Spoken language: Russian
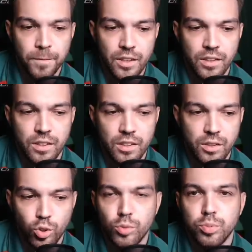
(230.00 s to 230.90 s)
э,
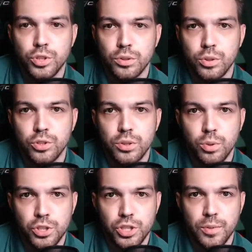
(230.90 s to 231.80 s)
но он получился очень
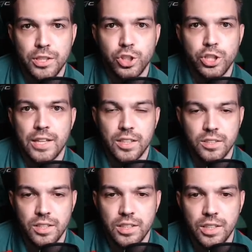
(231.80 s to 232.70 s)
точным и от штанги
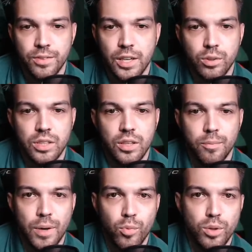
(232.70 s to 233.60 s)
залетел в ворота.
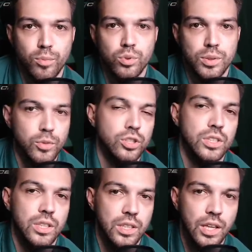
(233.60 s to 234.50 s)
По-моему,
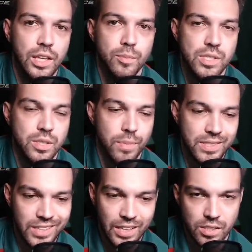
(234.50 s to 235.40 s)
немножко Гильерми
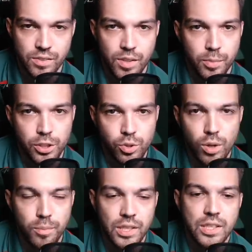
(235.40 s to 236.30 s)
запоздал со своим
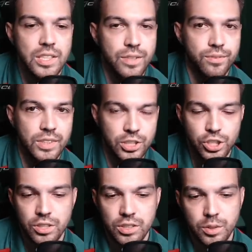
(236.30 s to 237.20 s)
прыжком и не
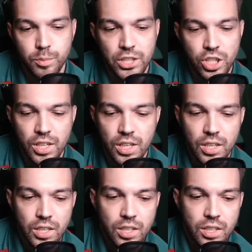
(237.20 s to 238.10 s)
вытащил этот мяч.
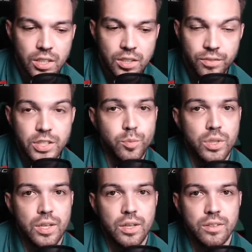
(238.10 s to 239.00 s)

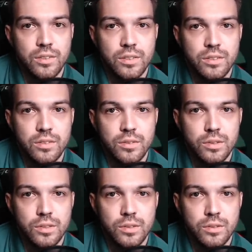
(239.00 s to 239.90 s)
Видимо,
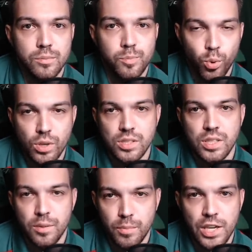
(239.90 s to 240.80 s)

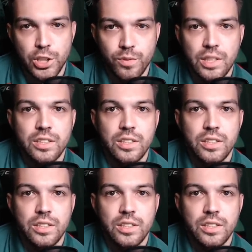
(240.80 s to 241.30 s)
поздно мяч вылетел